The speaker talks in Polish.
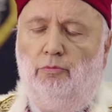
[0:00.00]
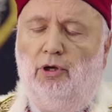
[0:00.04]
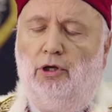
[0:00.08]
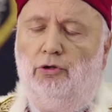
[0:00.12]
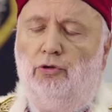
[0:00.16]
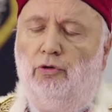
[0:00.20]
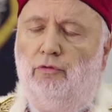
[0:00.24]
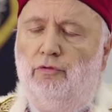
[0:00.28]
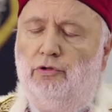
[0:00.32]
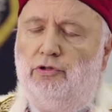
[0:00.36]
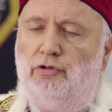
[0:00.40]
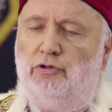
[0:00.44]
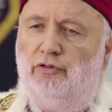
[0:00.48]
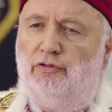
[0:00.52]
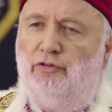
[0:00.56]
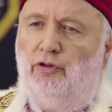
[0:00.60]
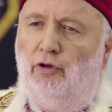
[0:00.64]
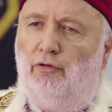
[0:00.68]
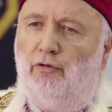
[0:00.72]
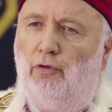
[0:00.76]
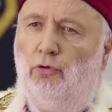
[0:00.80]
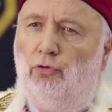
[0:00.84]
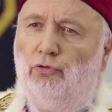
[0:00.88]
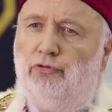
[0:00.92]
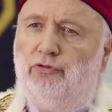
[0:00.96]
mianowicie z
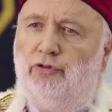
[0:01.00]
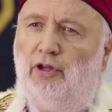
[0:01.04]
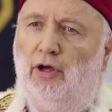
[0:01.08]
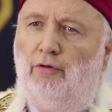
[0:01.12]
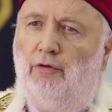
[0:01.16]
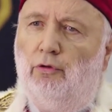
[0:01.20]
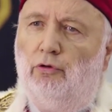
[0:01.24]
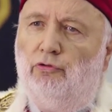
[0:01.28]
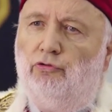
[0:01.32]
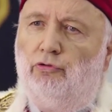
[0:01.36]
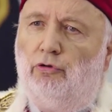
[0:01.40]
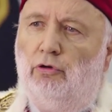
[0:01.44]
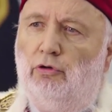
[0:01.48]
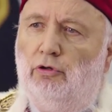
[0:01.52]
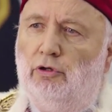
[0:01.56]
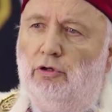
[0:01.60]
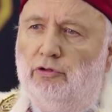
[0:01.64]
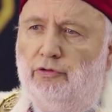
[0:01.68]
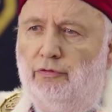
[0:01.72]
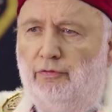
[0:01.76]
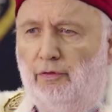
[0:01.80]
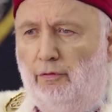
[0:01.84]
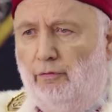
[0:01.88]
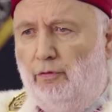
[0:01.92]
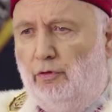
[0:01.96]
nową ustawą o
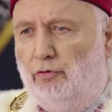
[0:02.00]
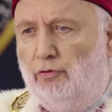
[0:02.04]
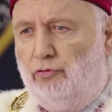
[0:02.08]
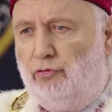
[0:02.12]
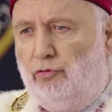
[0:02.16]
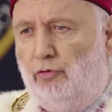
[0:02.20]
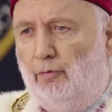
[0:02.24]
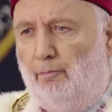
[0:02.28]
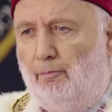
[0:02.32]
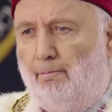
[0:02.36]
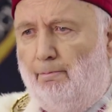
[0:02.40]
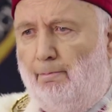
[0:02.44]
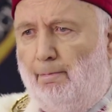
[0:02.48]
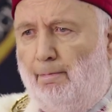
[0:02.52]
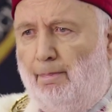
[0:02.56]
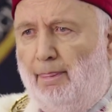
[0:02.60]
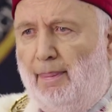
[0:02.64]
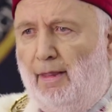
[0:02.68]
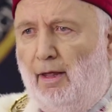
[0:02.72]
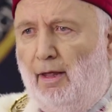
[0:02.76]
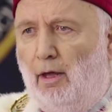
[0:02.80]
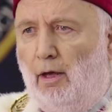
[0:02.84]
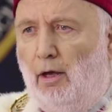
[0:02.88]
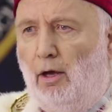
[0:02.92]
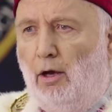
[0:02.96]
szkolnictwie wyższym.
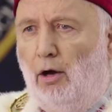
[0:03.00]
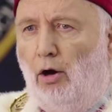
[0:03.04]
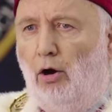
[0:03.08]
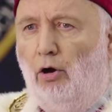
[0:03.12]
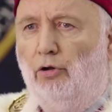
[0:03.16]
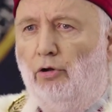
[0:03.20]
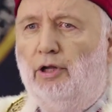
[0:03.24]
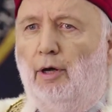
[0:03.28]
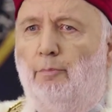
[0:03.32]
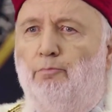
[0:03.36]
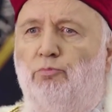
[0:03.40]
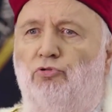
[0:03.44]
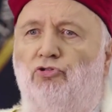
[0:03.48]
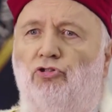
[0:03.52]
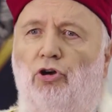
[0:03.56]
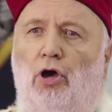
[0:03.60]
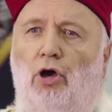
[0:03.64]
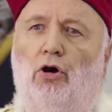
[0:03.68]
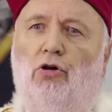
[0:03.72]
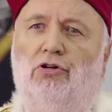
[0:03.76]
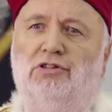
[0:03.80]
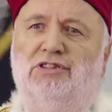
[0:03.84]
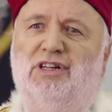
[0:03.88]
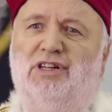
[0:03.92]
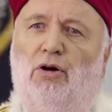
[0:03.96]
Ona
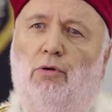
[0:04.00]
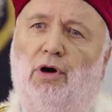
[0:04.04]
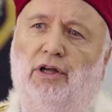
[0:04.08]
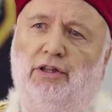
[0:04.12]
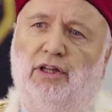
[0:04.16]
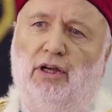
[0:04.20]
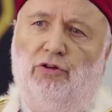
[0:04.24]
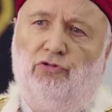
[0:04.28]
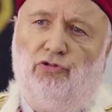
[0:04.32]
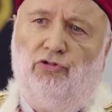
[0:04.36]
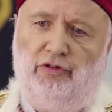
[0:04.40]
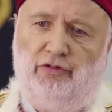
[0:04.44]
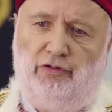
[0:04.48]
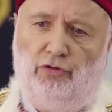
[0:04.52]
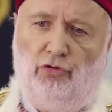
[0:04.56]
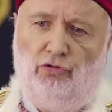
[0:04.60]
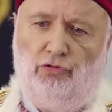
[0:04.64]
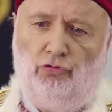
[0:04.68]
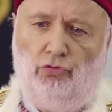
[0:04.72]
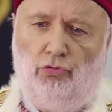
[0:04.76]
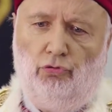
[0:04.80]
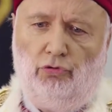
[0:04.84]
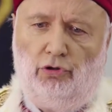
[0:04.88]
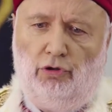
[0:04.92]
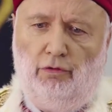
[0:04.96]
przeorała nasze
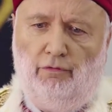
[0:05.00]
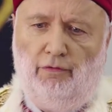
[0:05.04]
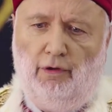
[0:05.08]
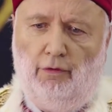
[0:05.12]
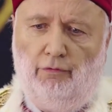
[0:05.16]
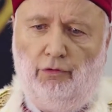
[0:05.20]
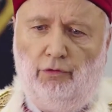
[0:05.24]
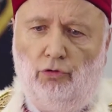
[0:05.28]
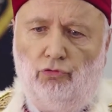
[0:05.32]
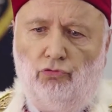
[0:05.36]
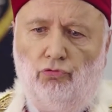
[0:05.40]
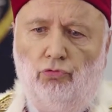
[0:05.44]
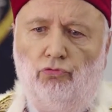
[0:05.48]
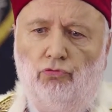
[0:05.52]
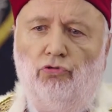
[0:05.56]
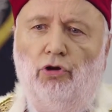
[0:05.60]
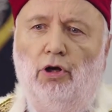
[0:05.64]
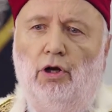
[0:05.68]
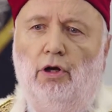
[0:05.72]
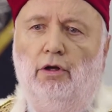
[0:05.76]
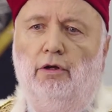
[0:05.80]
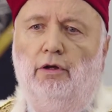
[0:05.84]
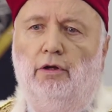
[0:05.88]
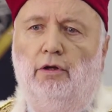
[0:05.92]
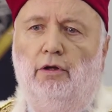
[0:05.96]
stosunki wewnątrz
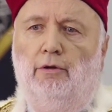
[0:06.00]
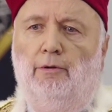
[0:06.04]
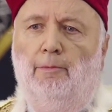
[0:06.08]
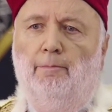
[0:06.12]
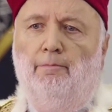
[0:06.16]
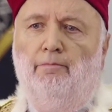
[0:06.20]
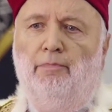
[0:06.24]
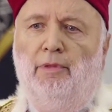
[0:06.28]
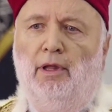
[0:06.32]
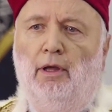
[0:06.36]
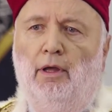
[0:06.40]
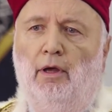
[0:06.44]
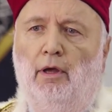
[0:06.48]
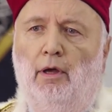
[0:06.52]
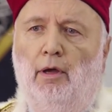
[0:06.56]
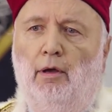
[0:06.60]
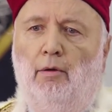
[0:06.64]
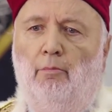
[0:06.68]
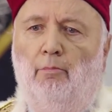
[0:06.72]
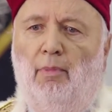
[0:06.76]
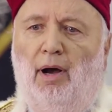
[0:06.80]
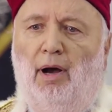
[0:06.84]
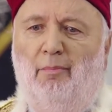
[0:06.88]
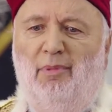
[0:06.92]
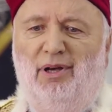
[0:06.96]
uczelni.
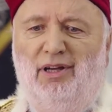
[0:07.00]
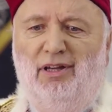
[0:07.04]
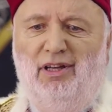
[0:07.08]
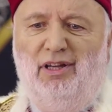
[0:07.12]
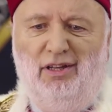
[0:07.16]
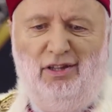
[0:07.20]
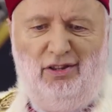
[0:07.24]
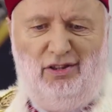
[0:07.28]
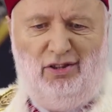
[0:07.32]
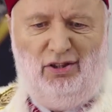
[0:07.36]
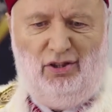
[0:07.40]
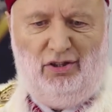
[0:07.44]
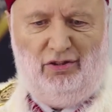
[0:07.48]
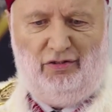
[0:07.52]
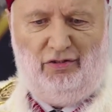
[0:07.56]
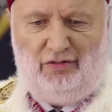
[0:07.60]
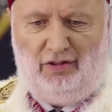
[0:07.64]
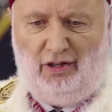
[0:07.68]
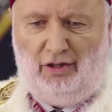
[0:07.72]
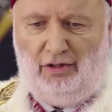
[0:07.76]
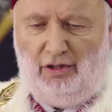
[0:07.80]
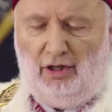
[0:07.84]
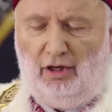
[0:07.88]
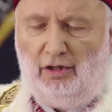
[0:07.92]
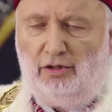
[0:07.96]
Mamy inny
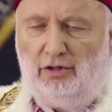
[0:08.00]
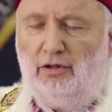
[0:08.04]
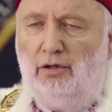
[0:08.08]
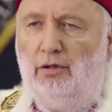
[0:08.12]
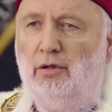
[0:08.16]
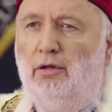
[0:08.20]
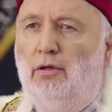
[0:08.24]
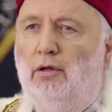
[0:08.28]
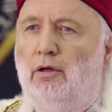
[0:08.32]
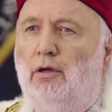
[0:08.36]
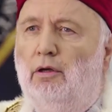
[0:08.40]
senat,